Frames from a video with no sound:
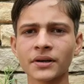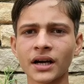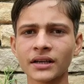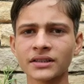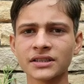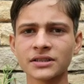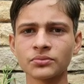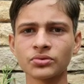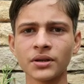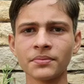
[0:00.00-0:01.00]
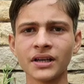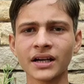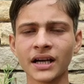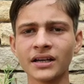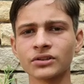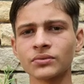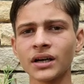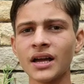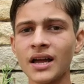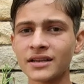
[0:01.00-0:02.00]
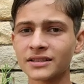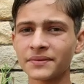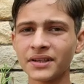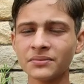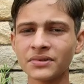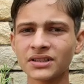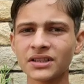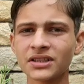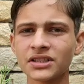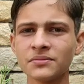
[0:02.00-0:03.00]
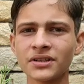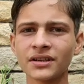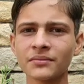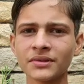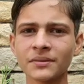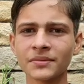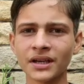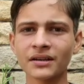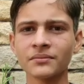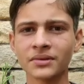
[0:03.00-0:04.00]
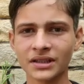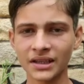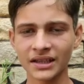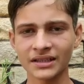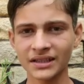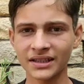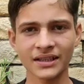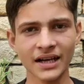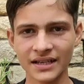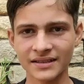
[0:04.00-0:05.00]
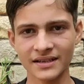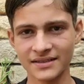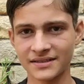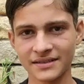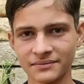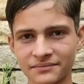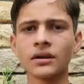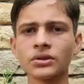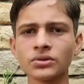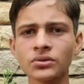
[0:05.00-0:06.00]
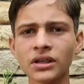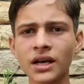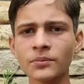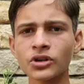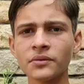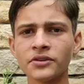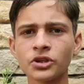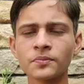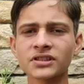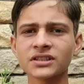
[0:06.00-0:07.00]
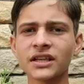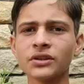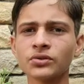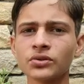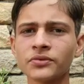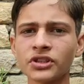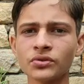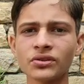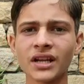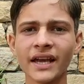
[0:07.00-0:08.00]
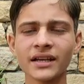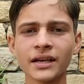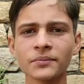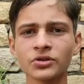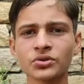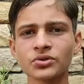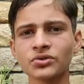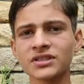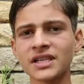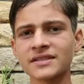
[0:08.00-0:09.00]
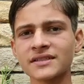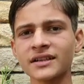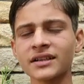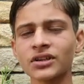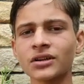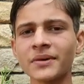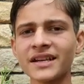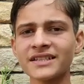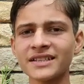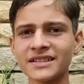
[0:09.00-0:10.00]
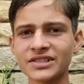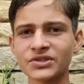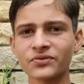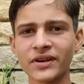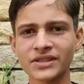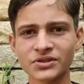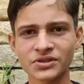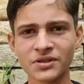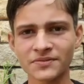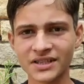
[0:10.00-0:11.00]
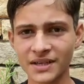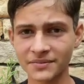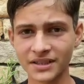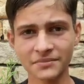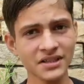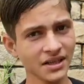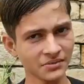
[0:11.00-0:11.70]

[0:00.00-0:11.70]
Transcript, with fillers: प्रकार के जैसे भूरे पीले काले अथवा सफ़ेद में से किसी भी रंग में अपना रंग बदल लेते हैं आसानी से दोस्तों अगर आपको ये वीडियो पसंद आई हो तो वीडियो को लाइक करें अपने दोस्तों के साथ शेयर करें हमारे चैनल स्नो फैक्ट्स को सब्सक्राइब करना भी ना